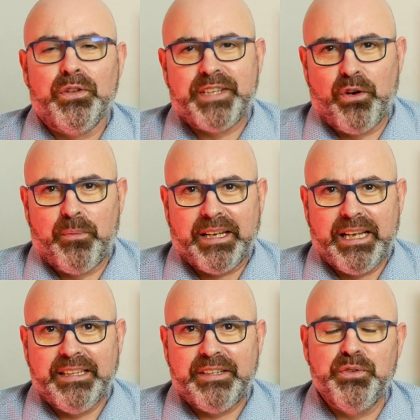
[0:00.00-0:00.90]
Le salon
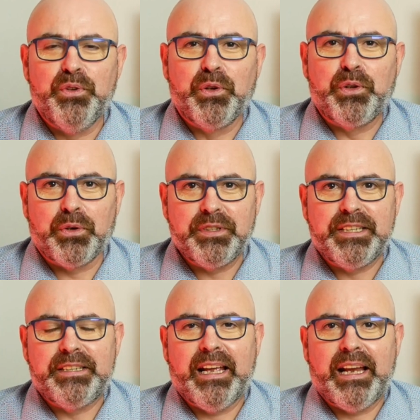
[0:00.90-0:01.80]
Marianne est une
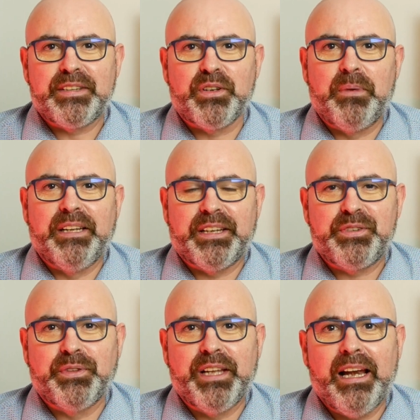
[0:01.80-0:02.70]
curiosité à l'Assemblée
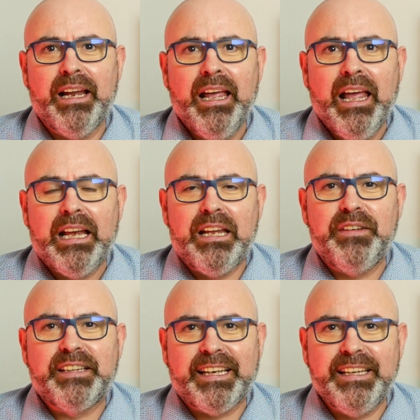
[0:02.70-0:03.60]
nationale. Les
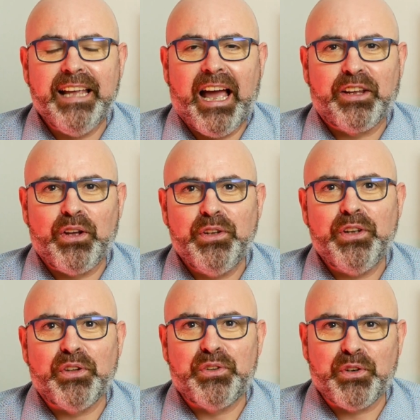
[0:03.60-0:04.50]
vitrines
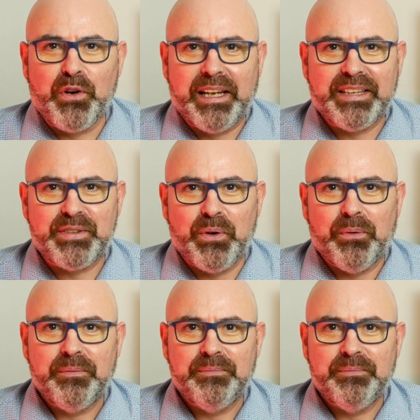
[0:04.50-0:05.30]
accueillent deux collections.